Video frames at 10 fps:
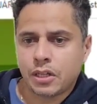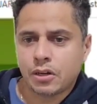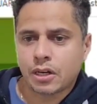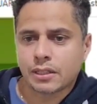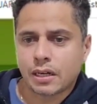
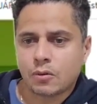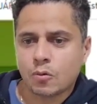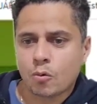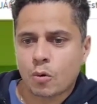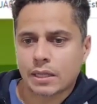filhota
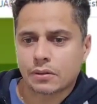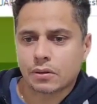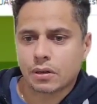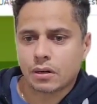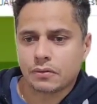
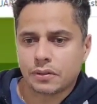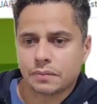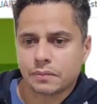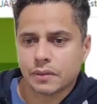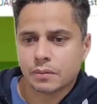149.
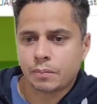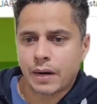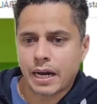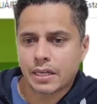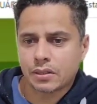
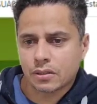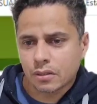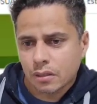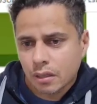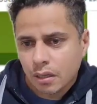Pai,
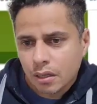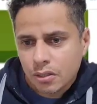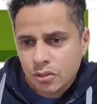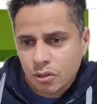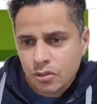
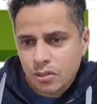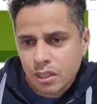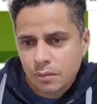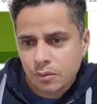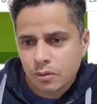
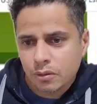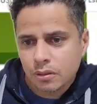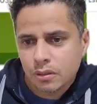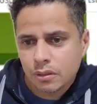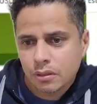
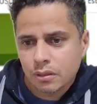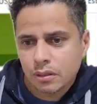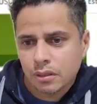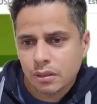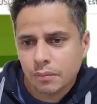Sozimo
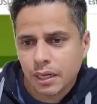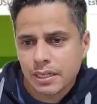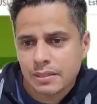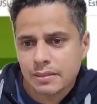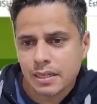e
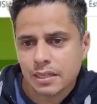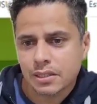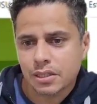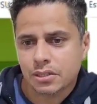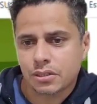mãe
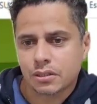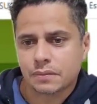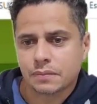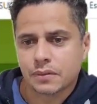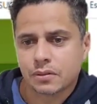Zenite.
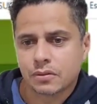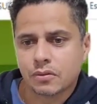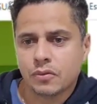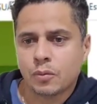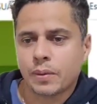
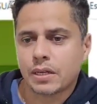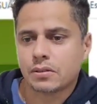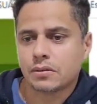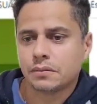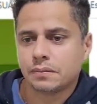Vamos ver o
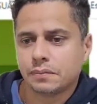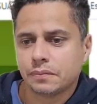preço?